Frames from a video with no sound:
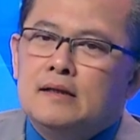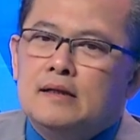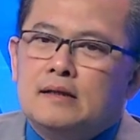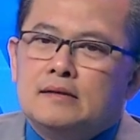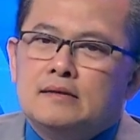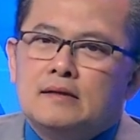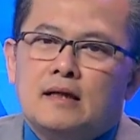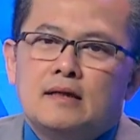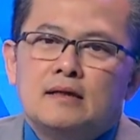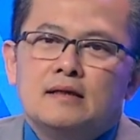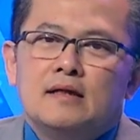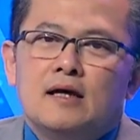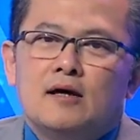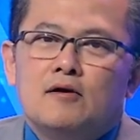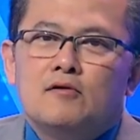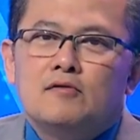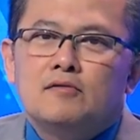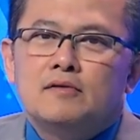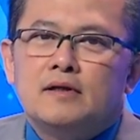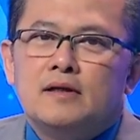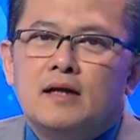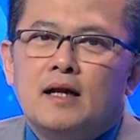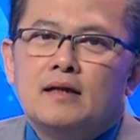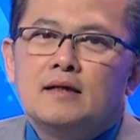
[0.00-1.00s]
đánh nhau
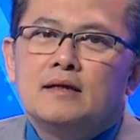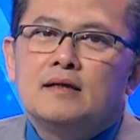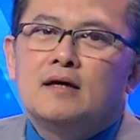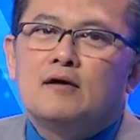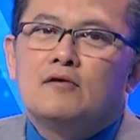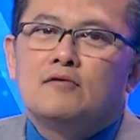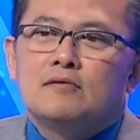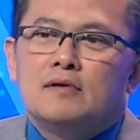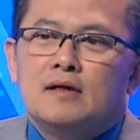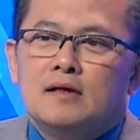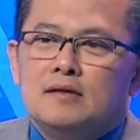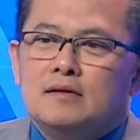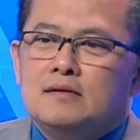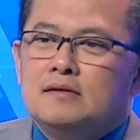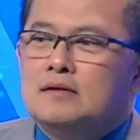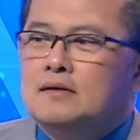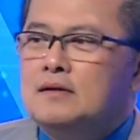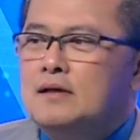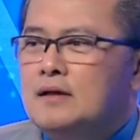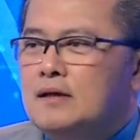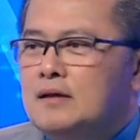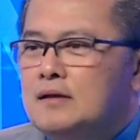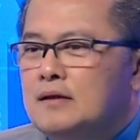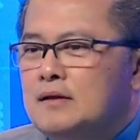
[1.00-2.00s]
thì đánh nhau đến
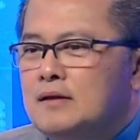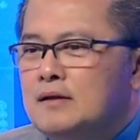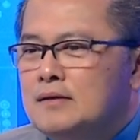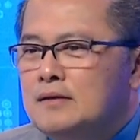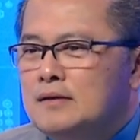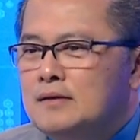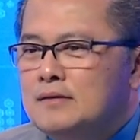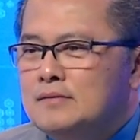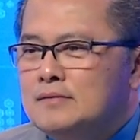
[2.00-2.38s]
là